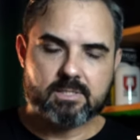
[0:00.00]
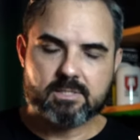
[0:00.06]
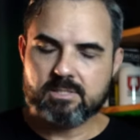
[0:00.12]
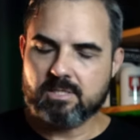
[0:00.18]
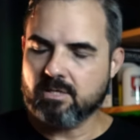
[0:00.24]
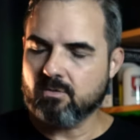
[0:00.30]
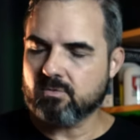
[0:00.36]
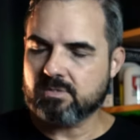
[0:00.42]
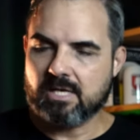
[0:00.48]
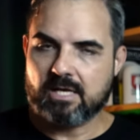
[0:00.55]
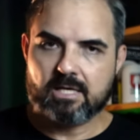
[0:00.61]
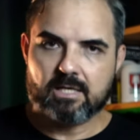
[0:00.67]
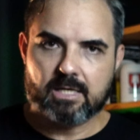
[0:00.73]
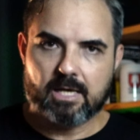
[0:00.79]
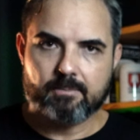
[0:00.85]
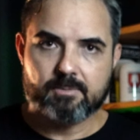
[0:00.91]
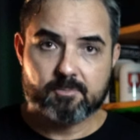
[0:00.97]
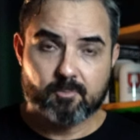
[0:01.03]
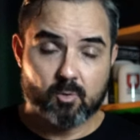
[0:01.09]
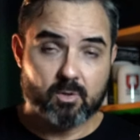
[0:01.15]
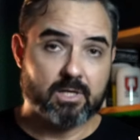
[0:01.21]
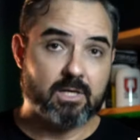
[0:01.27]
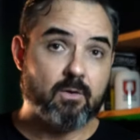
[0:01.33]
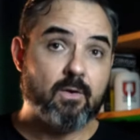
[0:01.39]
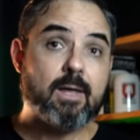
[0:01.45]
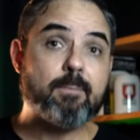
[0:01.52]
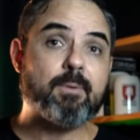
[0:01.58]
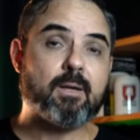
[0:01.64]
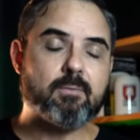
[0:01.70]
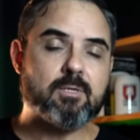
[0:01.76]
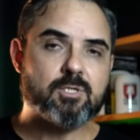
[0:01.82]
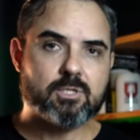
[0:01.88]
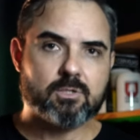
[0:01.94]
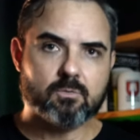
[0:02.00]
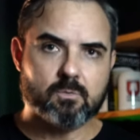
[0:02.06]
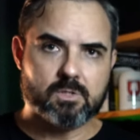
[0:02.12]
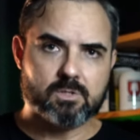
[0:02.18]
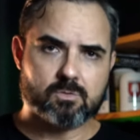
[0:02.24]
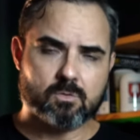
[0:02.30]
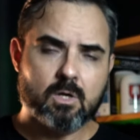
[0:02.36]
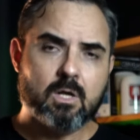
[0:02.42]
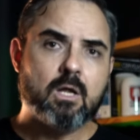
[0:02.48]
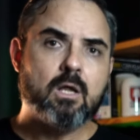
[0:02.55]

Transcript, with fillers: sem usar cannabis, porque não é permitido isso